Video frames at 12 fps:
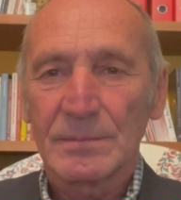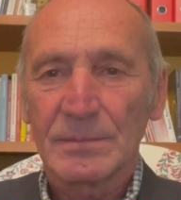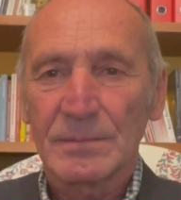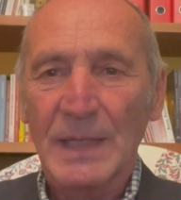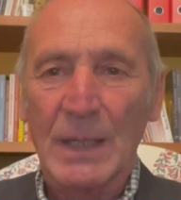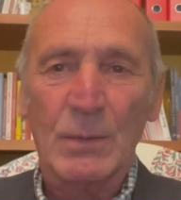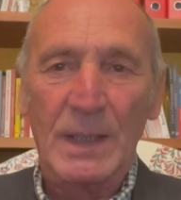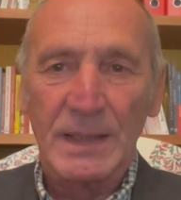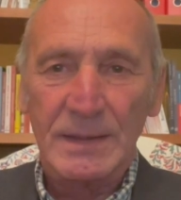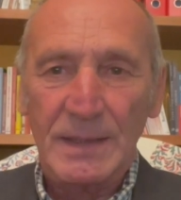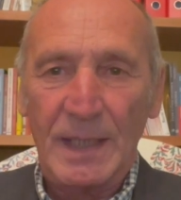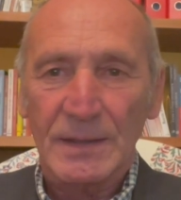da
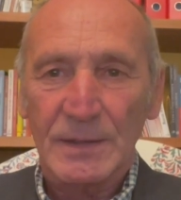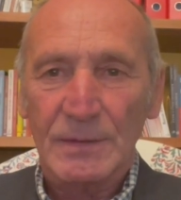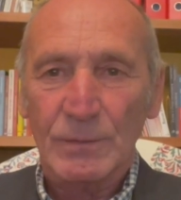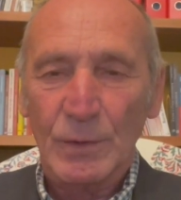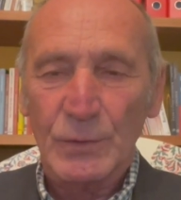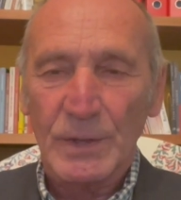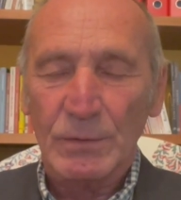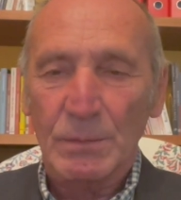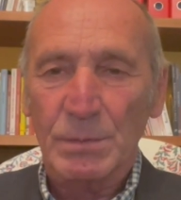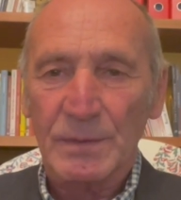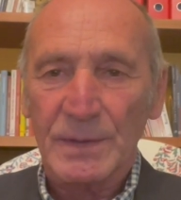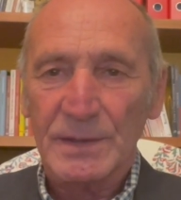40 anni svolge la sua
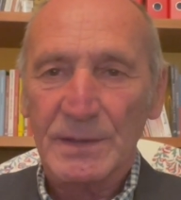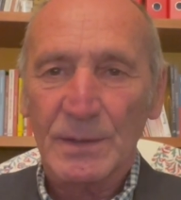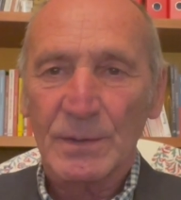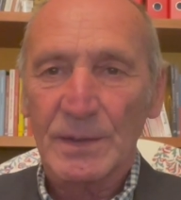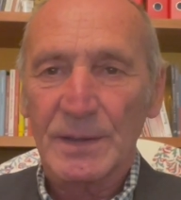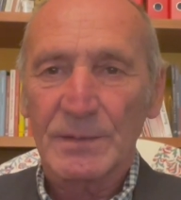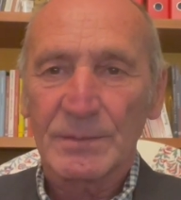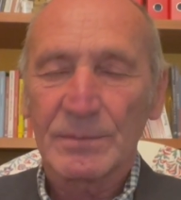professione,